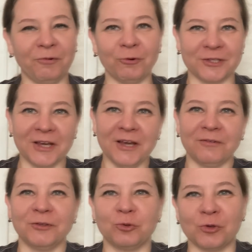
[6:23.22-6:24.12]
Вот.
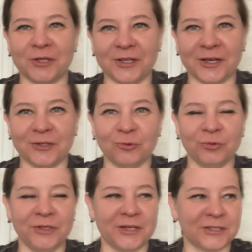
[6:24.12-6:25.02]
В итоге я иду
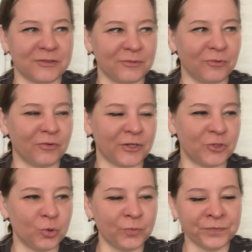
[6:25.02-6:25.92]
не к своему
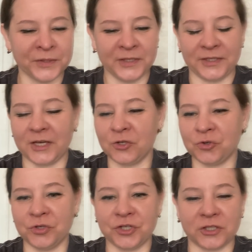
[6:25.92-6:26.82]
врачу. Я
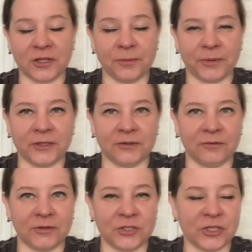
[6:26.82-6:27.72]
еще не читала про
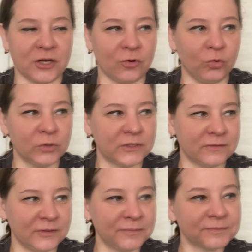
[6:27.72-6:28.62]
этого врача
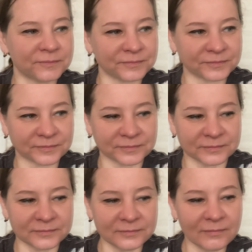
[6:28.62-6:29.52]
отзывы.
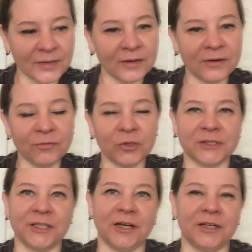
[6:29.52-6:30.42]
Э,
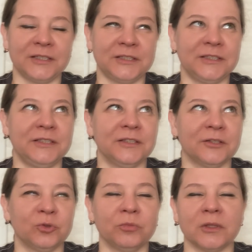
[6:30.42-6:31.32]
вот, я
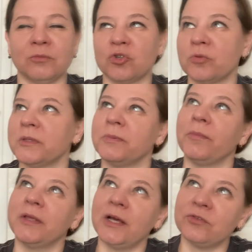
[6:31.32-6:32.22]
сидела, думала, может быть,
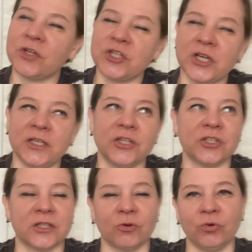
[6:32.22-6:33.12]
поменять врача.
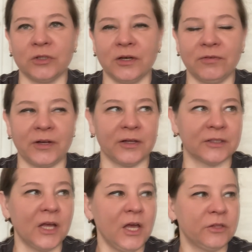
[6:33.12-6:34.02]
Есть же такой, да,
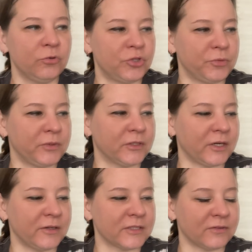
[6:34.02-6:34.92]
вариант. Не очень мне
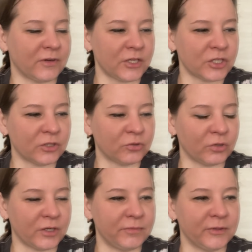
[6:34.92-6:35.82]
нравится врач,
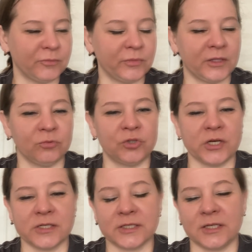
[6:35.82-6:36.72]
который именно у меня на
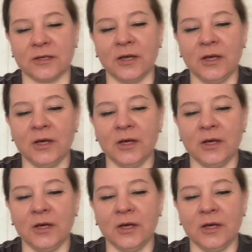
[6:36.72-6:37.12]
участке.